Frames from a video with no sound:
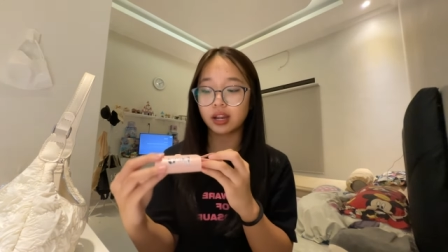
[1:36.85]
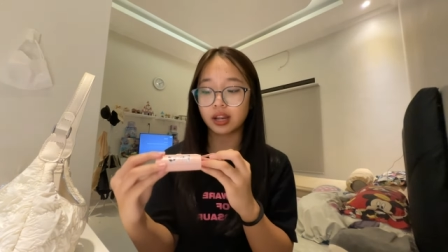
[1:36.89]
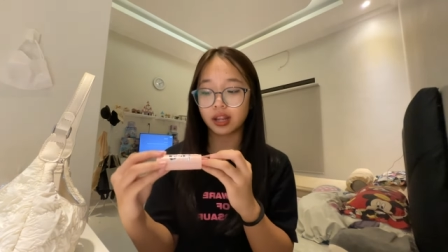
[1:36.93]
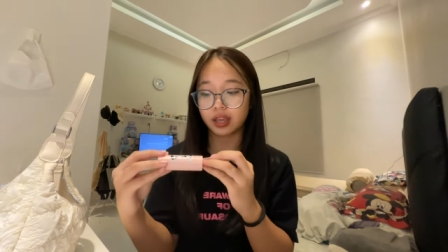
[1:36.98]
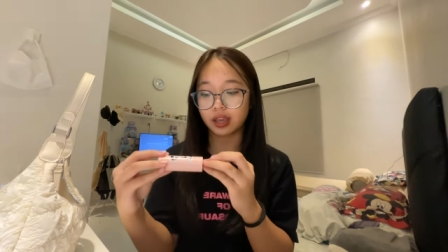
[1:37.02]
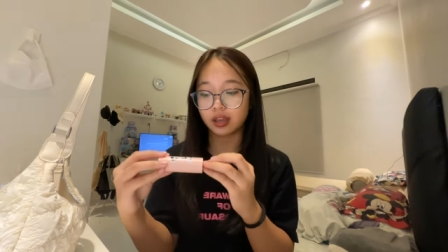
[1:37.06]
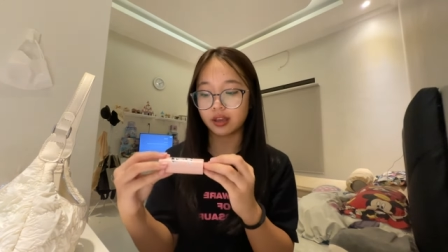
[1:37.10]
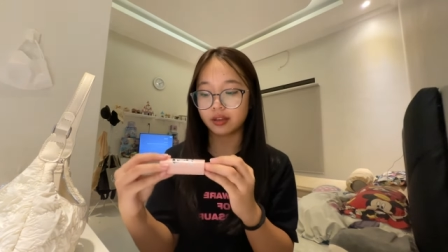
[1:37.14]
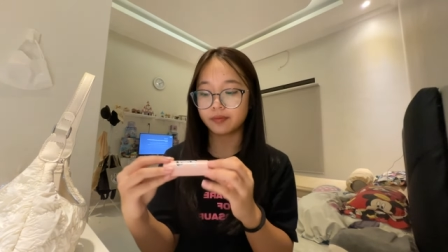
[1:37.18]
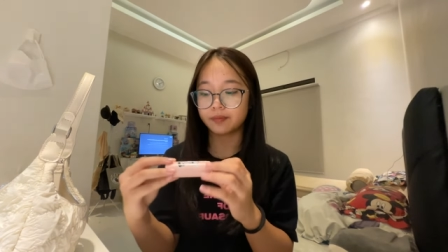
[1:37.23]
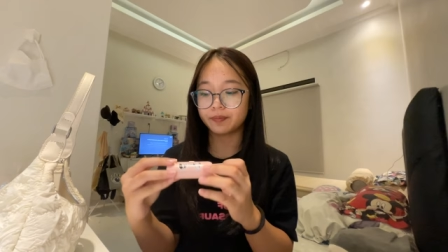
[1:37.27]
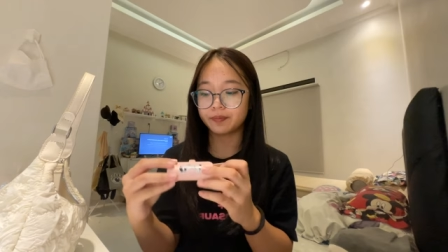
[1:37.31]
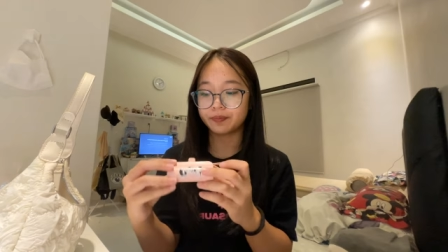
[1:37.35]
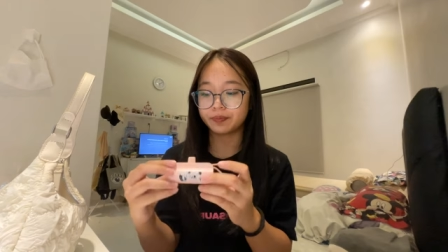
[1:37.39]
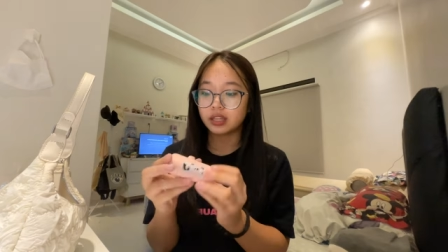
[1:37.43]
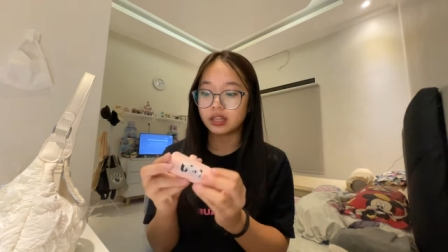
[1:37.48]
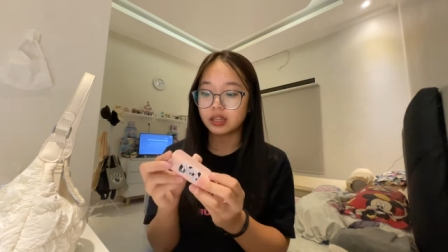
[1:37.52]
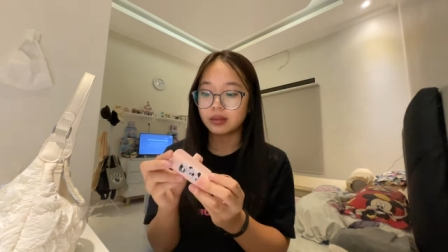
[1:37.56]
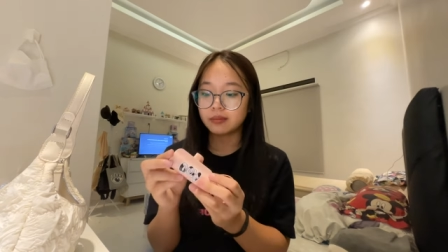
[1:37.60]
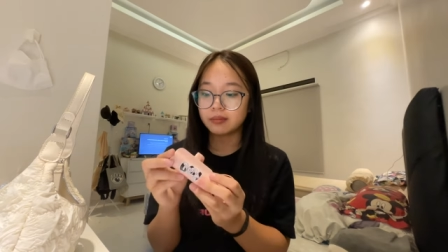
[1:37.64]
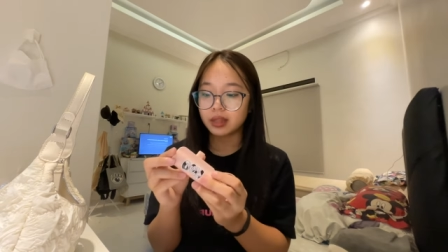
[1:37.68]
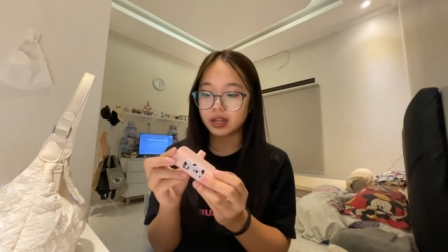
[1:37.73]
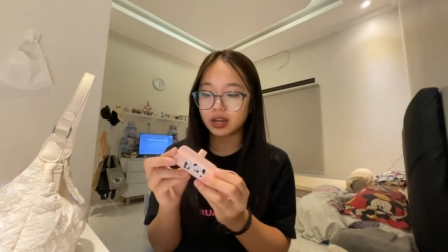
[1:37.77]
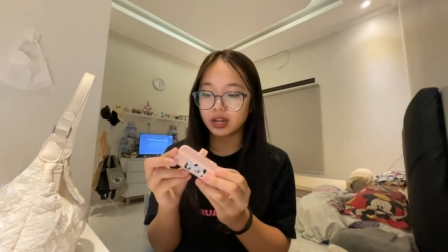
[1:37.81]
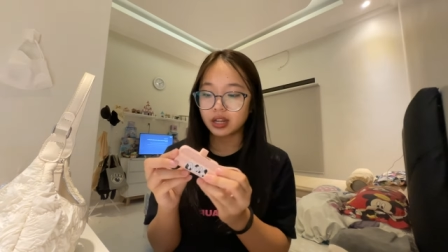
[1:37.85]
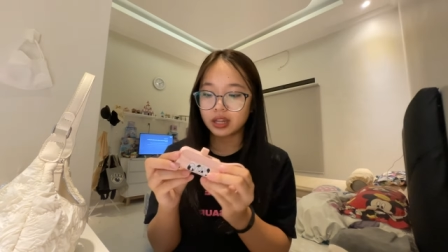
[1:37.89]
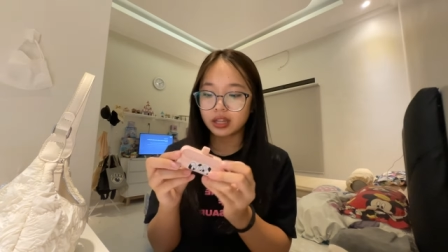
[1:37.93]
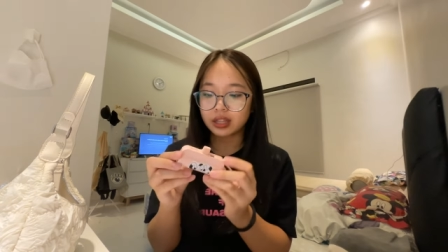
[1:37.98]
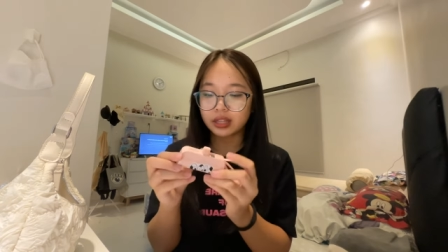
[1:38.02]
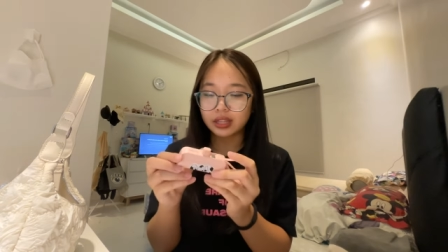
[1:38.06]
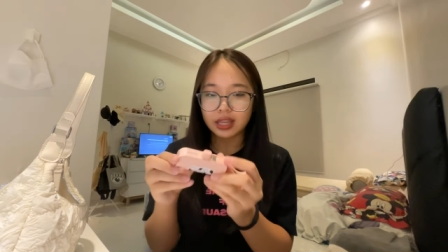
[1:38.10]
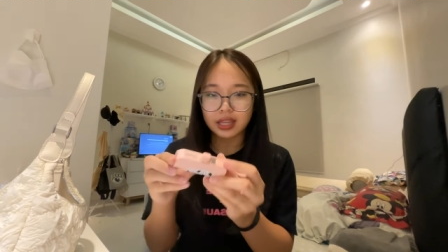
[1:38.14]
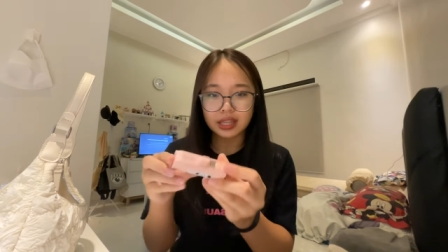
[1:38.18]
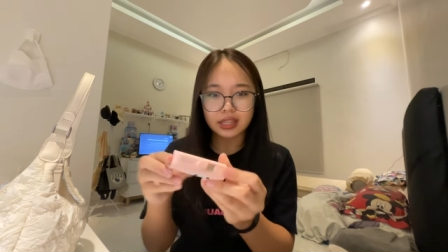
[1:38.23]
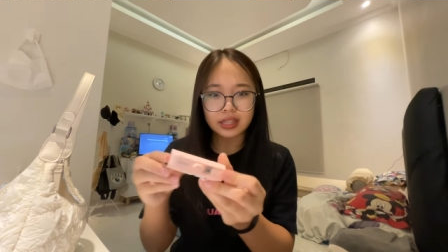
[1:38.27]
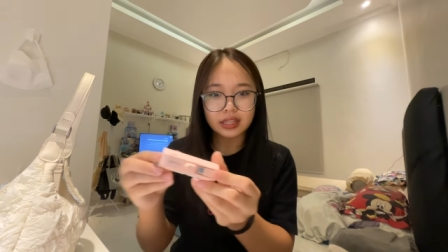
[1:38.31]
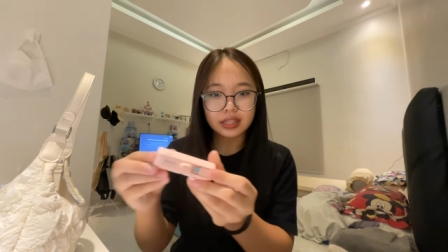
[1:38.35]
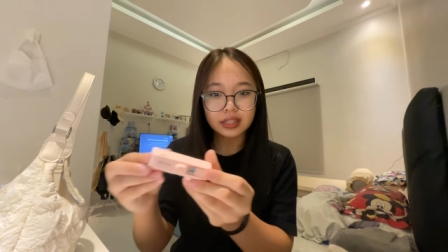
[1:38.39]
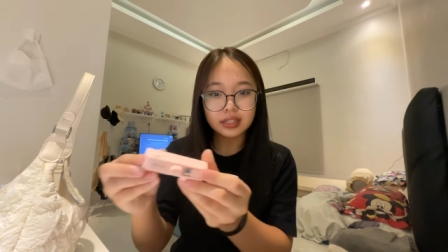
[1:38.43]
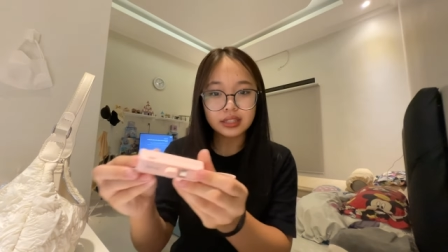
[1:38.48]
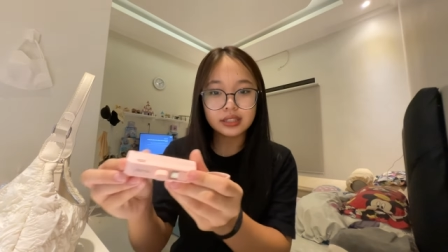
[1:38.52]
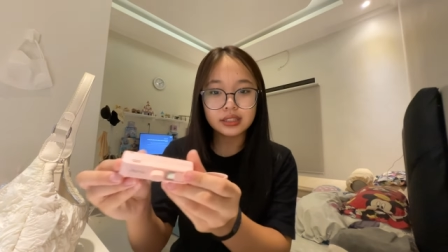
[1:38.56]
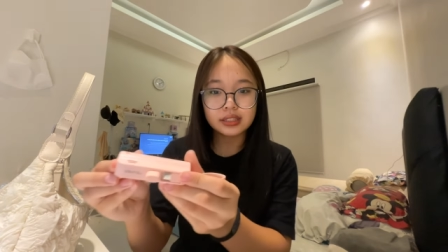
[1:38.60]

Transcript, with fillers: lah ya. Ini mereknya lainnya